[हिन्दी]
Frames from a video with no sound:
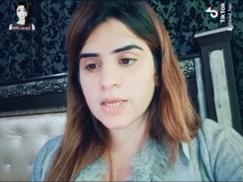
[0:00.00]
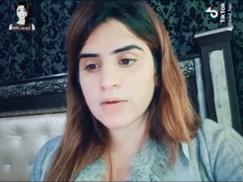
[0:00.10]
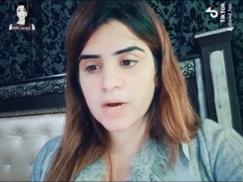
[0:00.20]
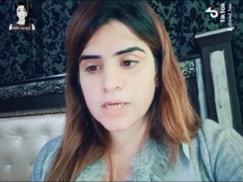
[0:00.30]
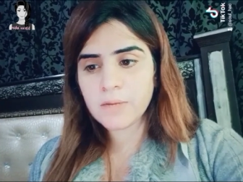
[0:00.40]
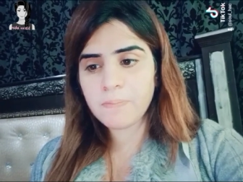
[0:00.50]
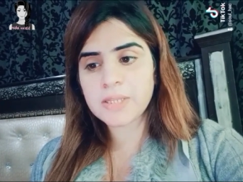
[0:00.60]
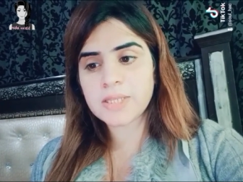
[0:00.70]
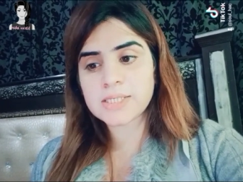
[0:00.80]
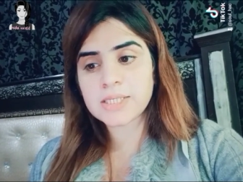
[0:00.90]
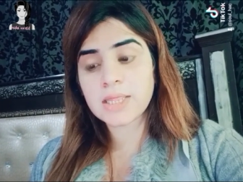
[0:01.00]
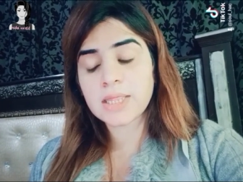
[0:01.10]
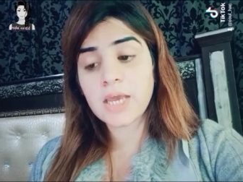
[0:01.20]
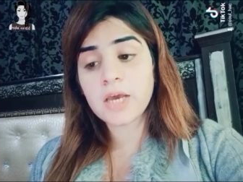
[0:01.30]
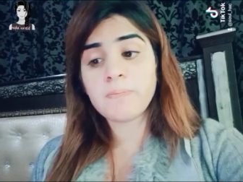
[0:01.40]
दरवाजे पर दस्तक
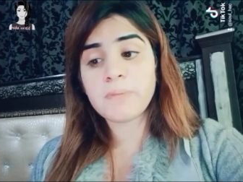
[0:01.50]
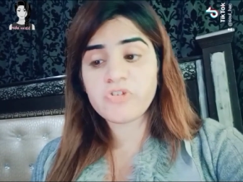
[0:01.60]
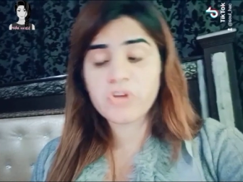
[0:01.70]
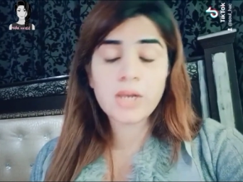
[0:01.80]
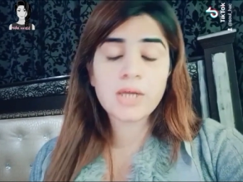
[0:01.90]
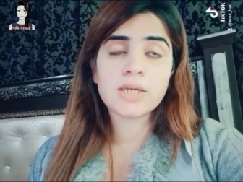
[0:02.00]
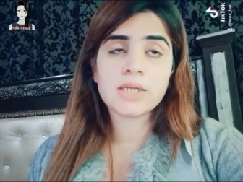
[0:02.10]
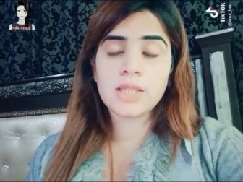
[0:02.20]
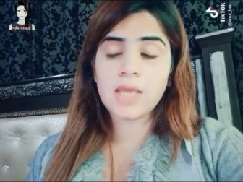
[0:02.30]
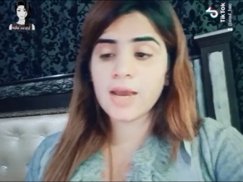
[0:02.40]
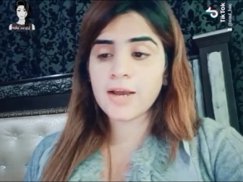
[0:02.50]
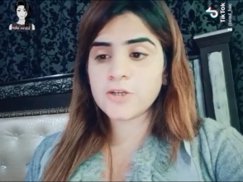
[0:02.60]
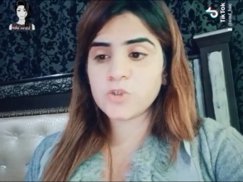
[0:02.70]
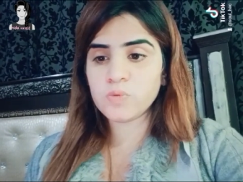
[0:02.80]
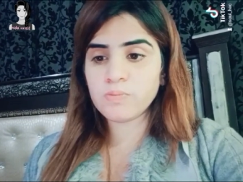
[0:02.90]
देकर बेचैन कर देती है
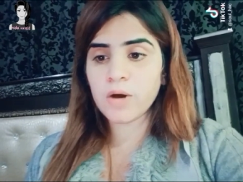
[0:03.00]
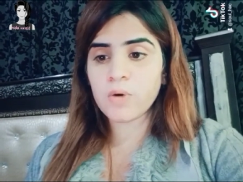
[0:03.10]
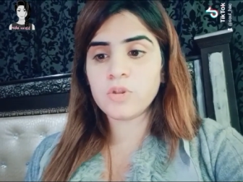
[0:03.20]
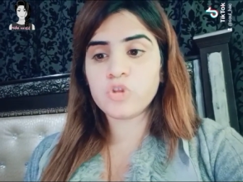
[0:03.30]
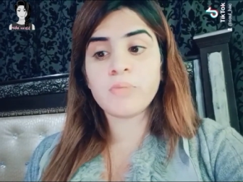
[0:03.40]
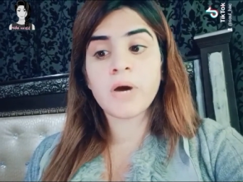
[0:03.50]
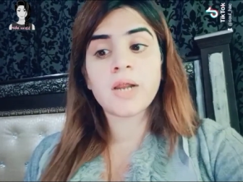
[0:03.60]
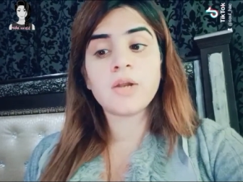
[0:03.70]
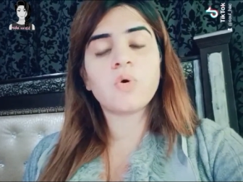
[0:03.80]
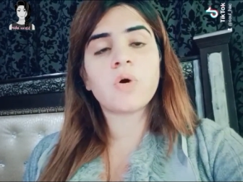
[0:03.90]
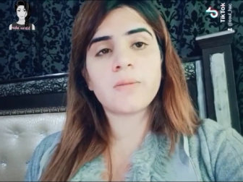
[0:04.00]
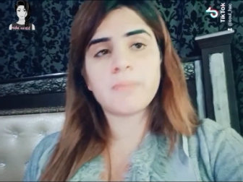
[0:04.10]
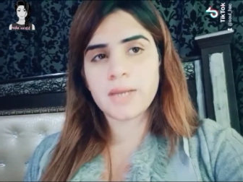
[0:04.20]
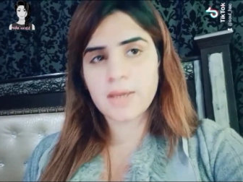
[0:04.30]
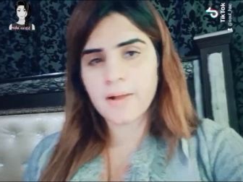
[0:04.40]
कि जुम्मा गुल तुम्हारा नौकर
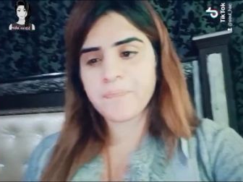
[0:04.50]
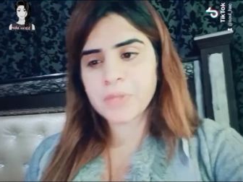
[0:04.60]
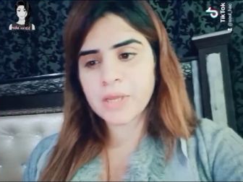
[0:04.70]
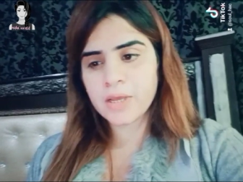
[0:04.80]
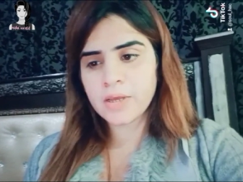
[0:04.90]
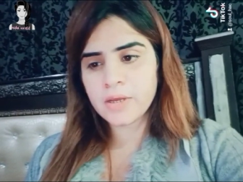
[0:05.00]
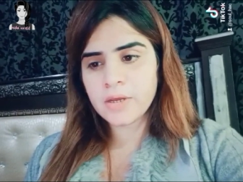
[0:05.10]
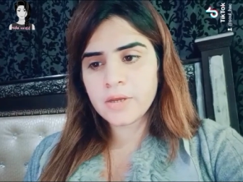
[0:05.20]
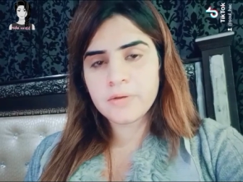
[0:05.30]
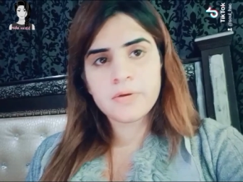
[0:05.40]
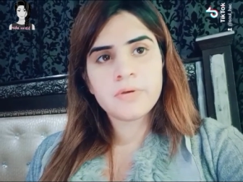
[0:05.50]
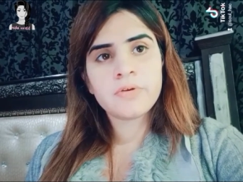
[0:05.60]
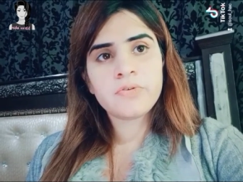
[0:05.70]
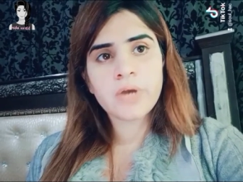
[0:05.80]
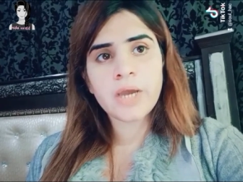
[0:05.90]
बनेगा
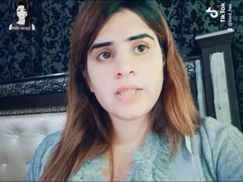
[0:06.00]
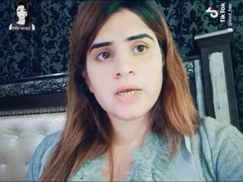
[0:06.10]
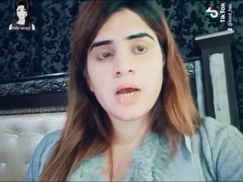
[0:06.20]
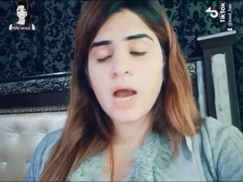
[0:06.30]
शायद